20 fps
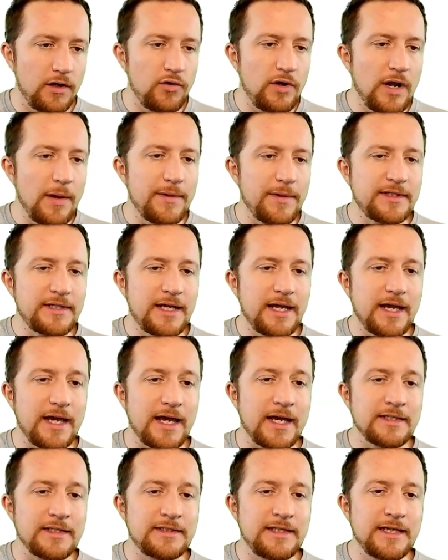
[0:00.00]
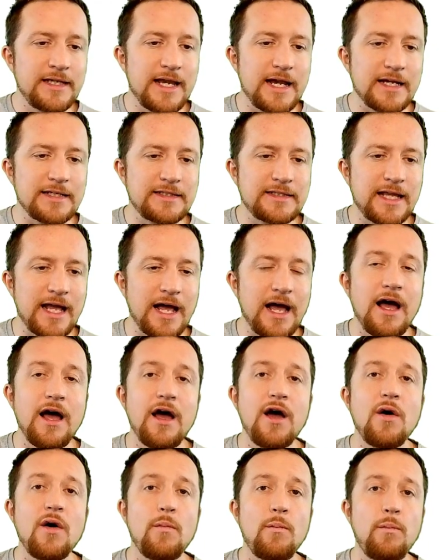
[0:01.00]
Y una vez que este ya está
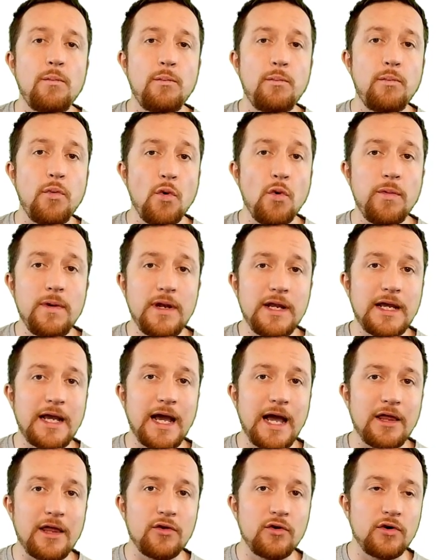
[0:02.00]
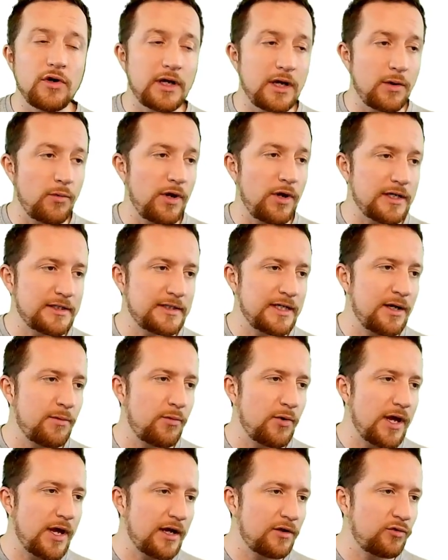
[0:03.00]
publicado, ¿qué voy a hacer?
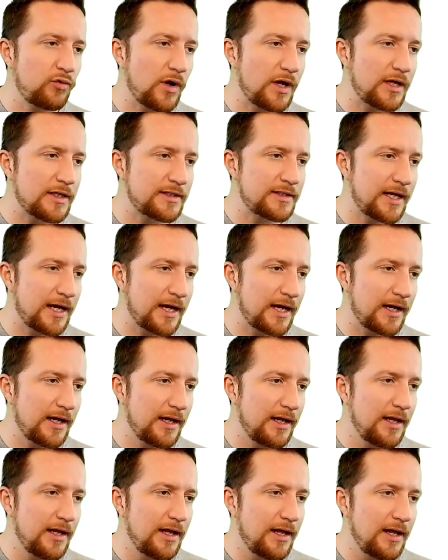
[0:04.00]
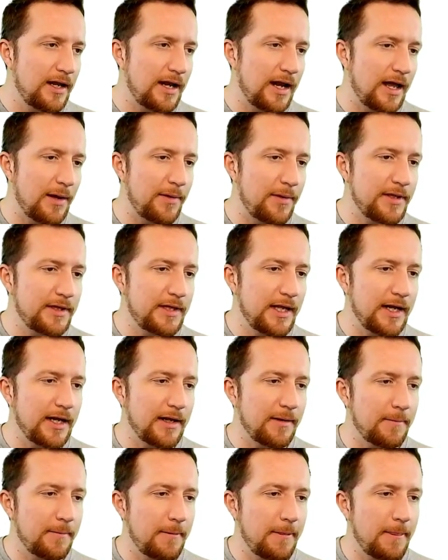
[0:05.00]
Voy a actualizar la
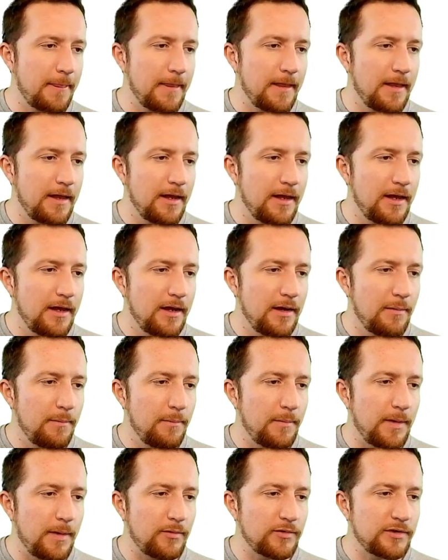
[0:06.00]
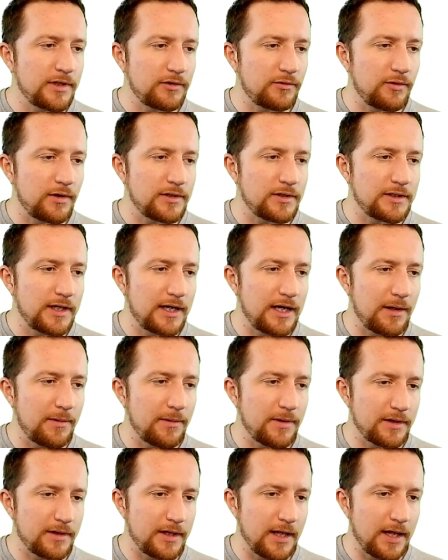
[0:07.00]
ventana. Vamos a actualizar la
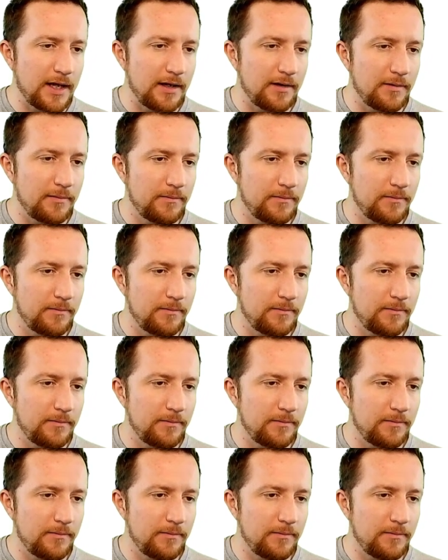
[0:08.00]
ventana.